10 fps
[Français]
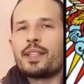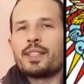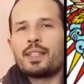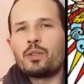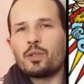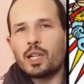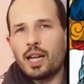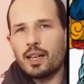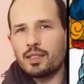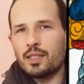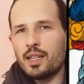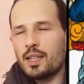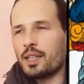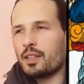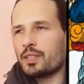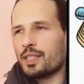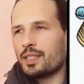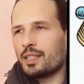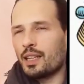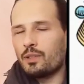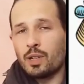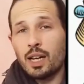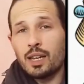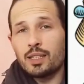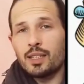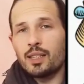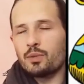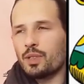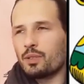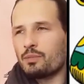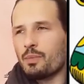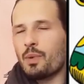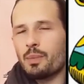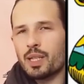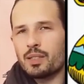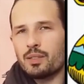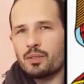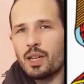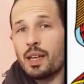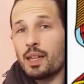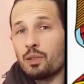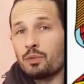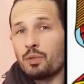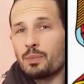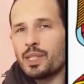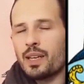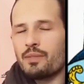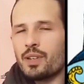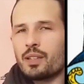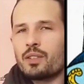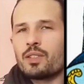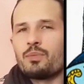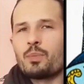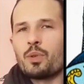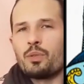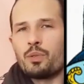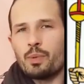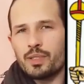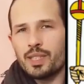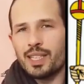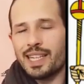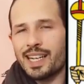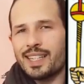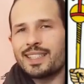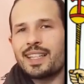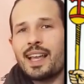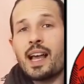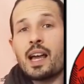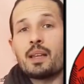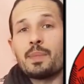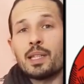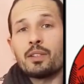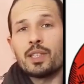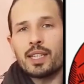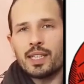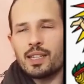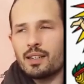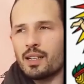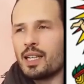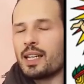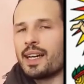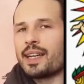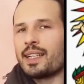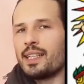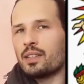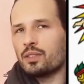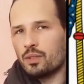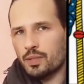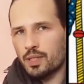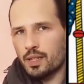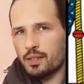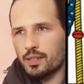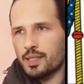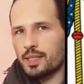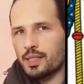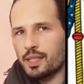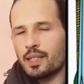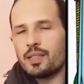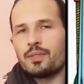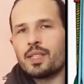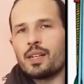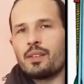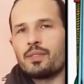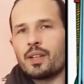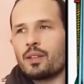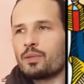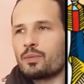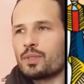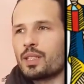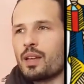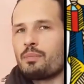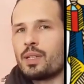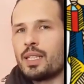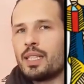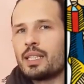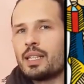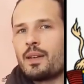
à un état de clarté et dans cet état de clarté, on est au moment présent et on observe attentivement nos pensées grâce à la méthode REA rien que ça, c'est très difficile à faire. Donc ça implique